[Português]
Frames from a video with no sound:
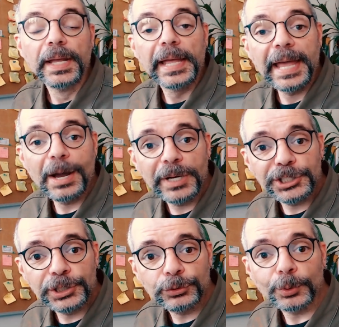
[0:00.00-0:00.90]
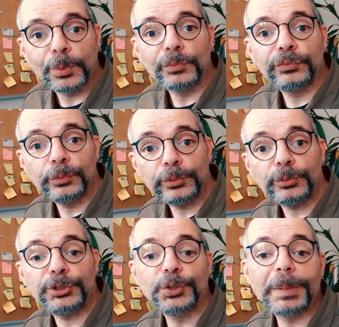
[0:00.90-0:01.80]
é. é um registro confuso
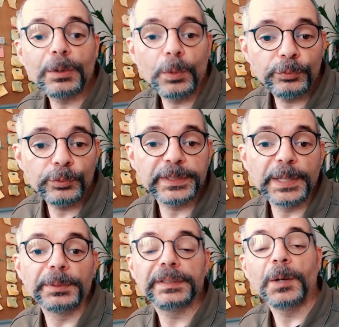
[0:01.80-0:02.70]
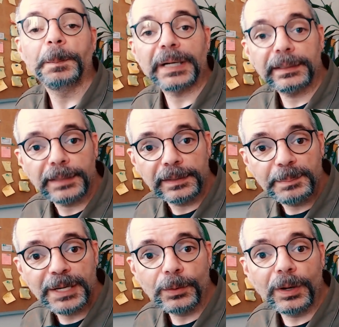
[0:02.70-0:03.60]
de uma confusão, então para entender
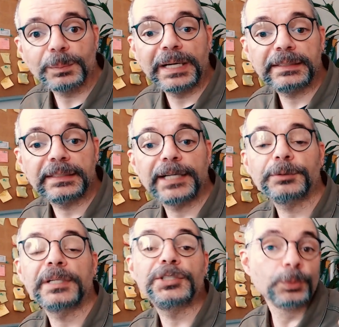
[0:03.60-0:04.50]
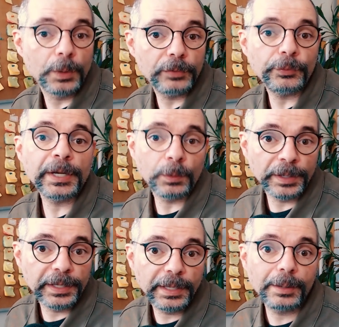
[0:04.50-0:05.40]
melhor, o mais certo é de novo
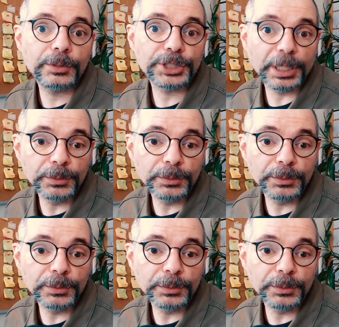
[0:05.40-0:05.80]
recorrer ao Jamil